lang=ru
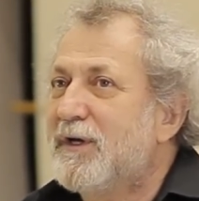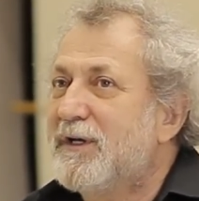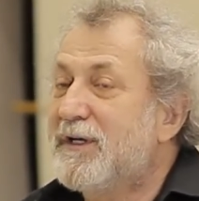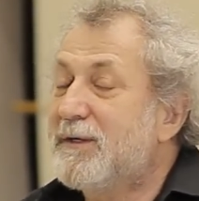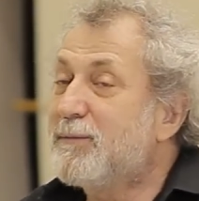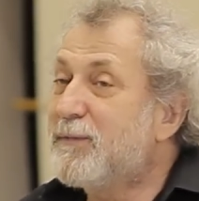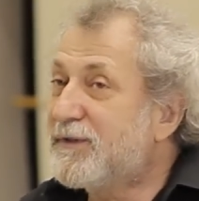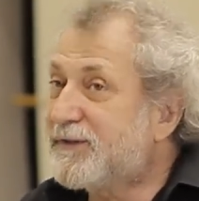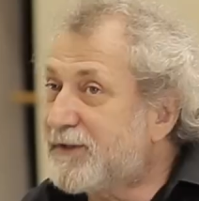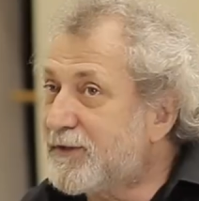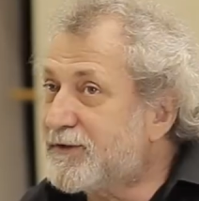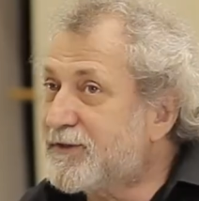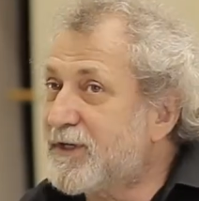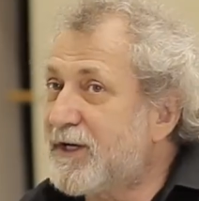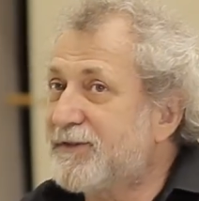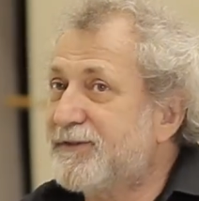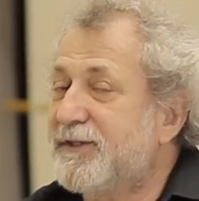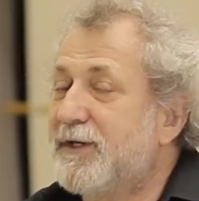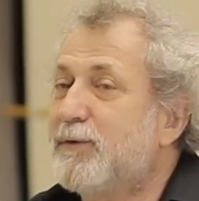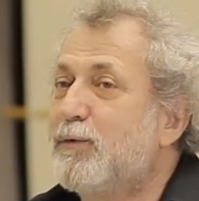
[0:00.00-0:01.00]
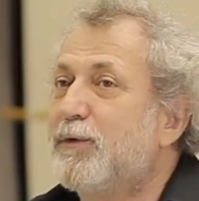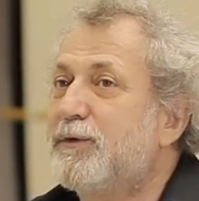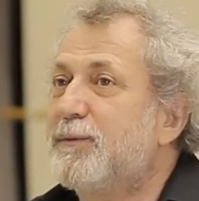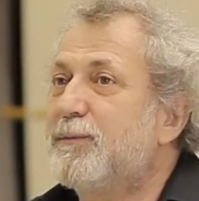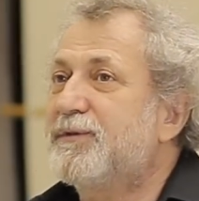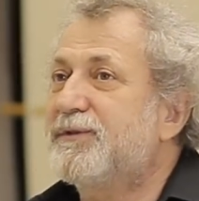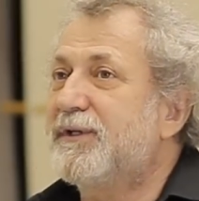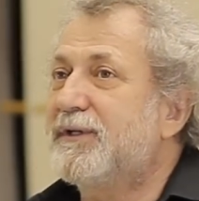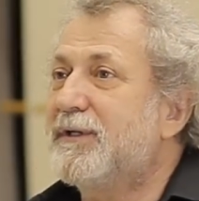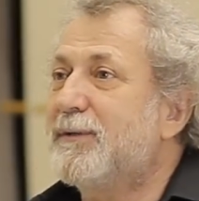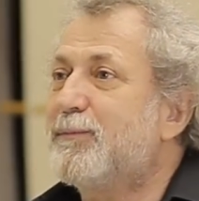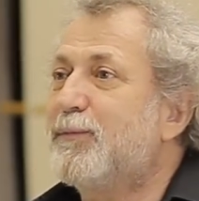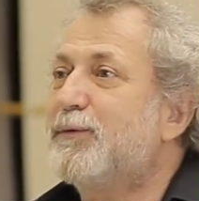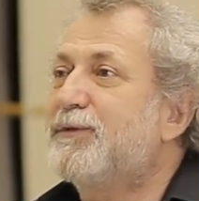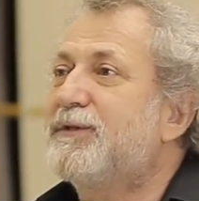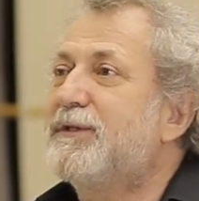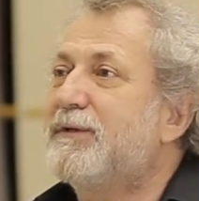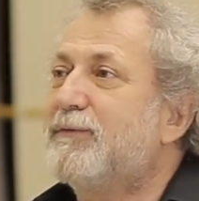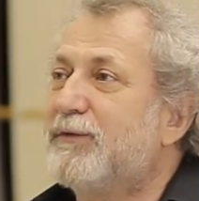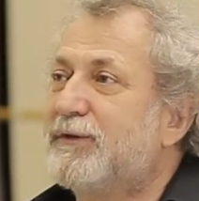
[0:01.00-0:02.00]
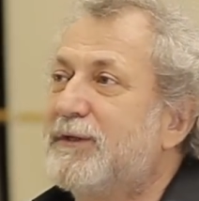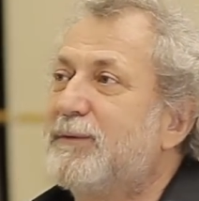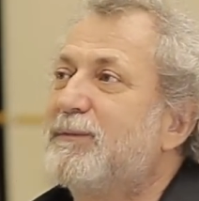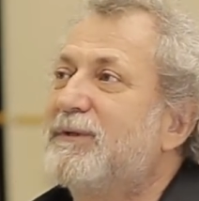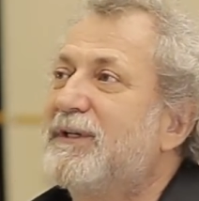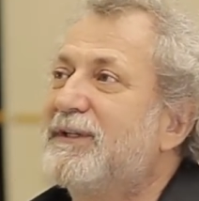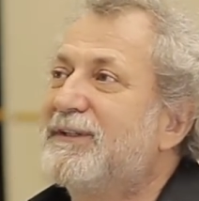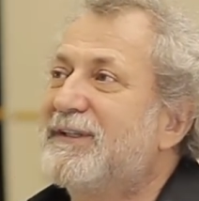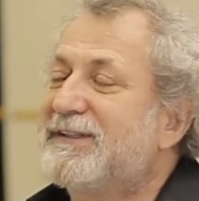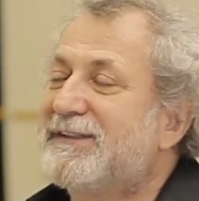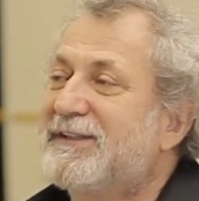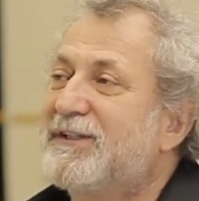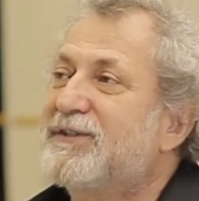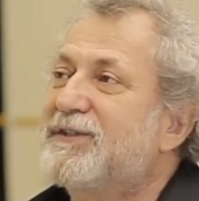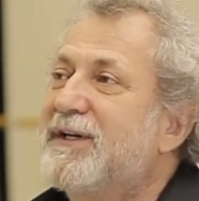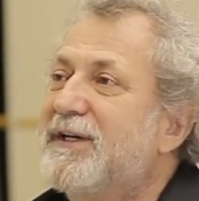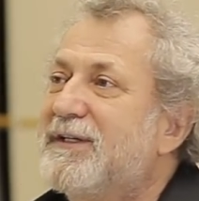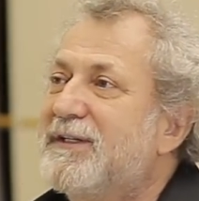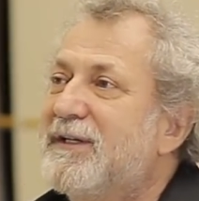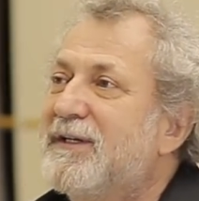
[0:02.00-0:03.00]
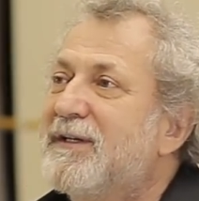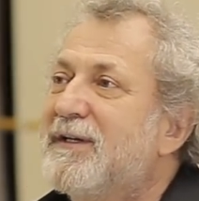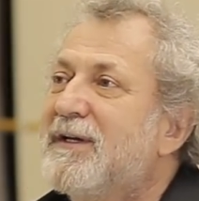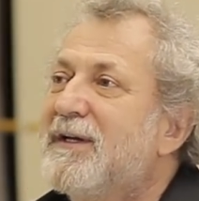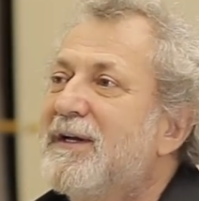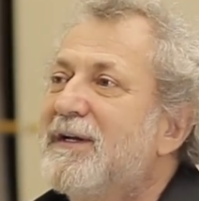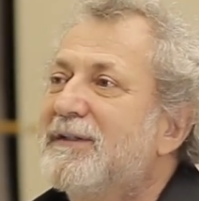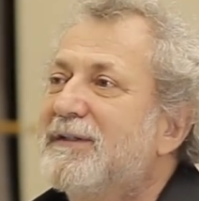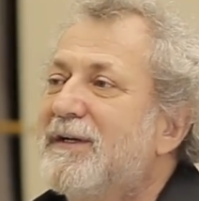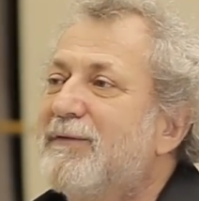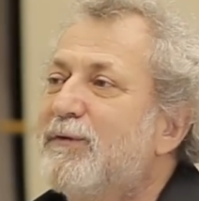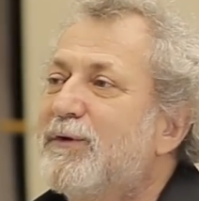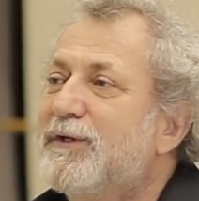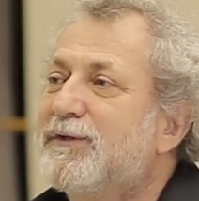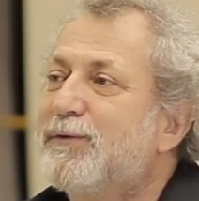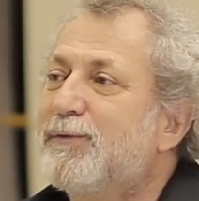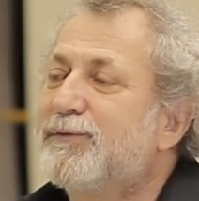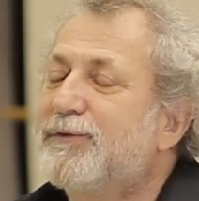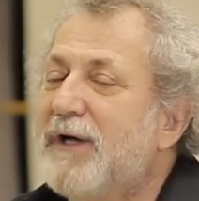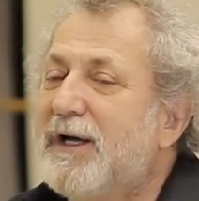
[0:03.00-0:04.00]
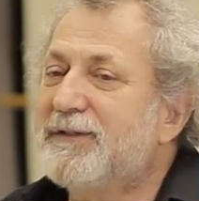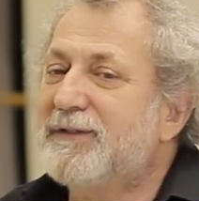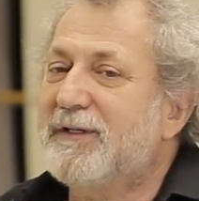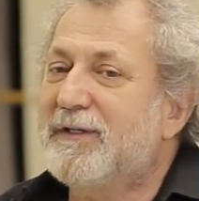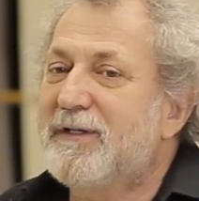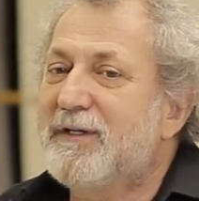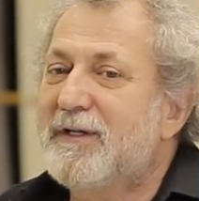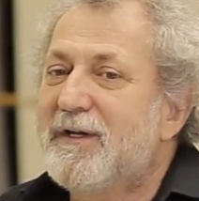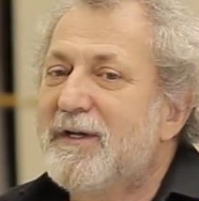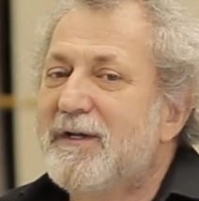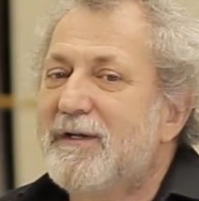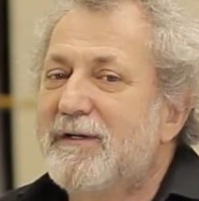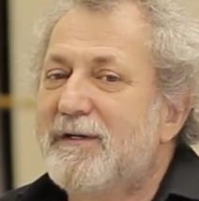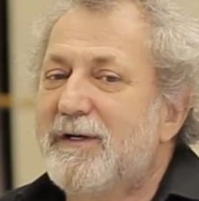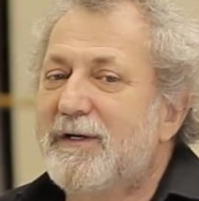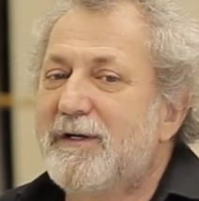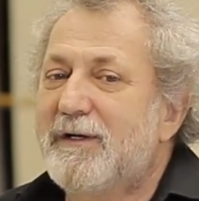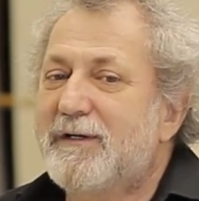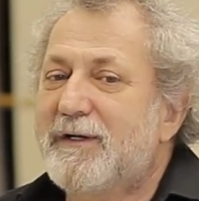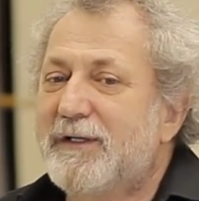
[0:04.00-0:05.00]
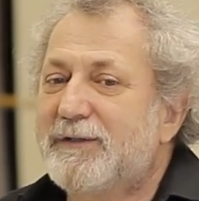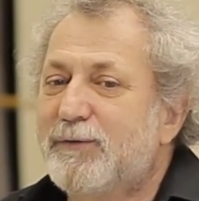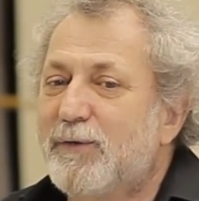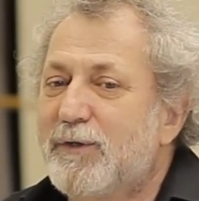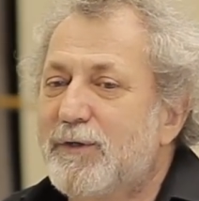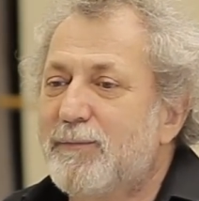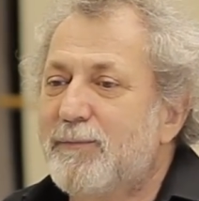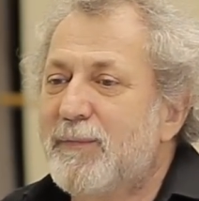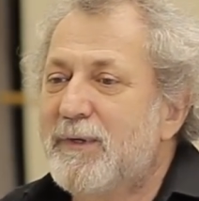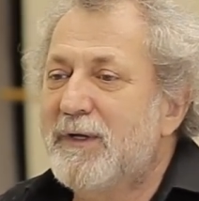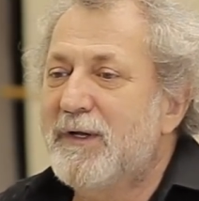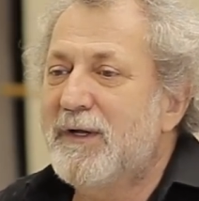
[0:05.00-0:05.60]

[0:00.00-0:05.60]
И мы сейчас находимся на пути вот именно достижения того результата, Э, которым